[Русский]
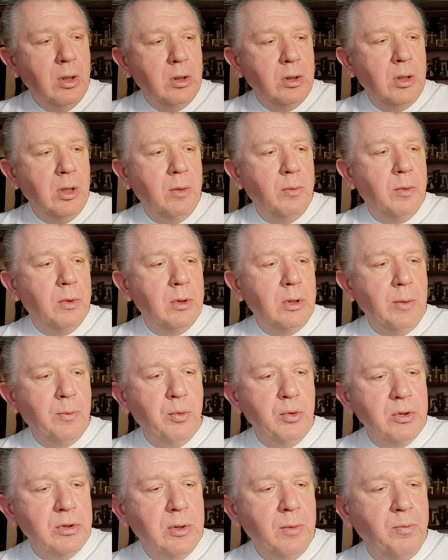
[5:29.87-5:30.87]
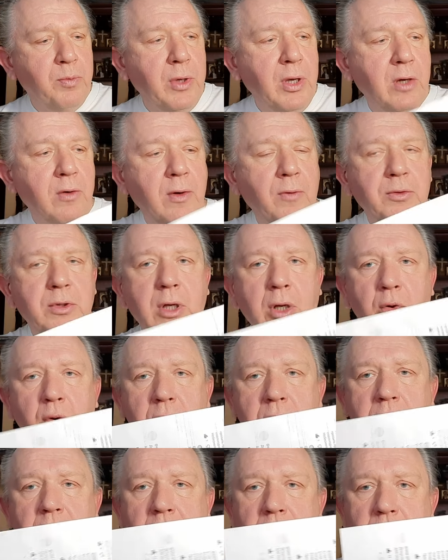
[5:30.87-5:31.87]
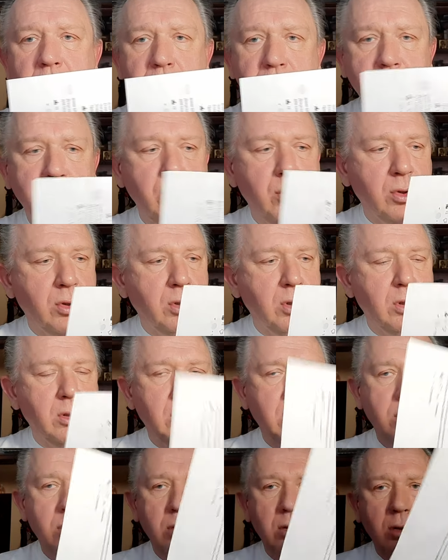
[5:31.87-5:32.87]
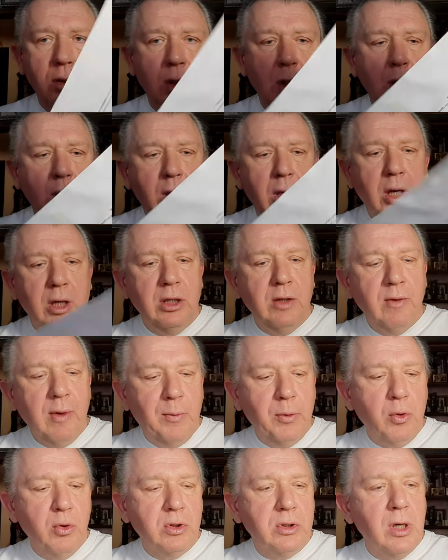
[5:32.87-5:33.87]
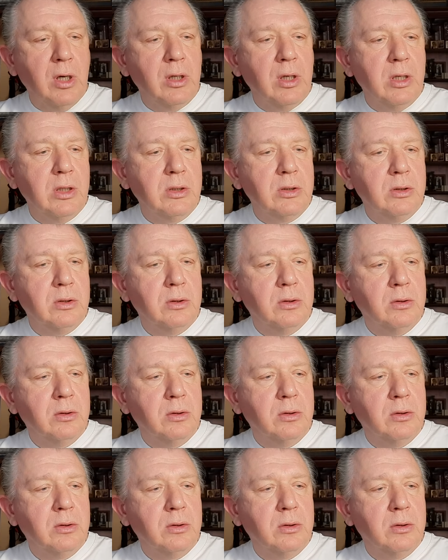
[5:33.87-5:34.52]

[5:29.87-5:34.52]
там, э, допустим, первое, второе, третье, четвертое. Это вопрос как раз.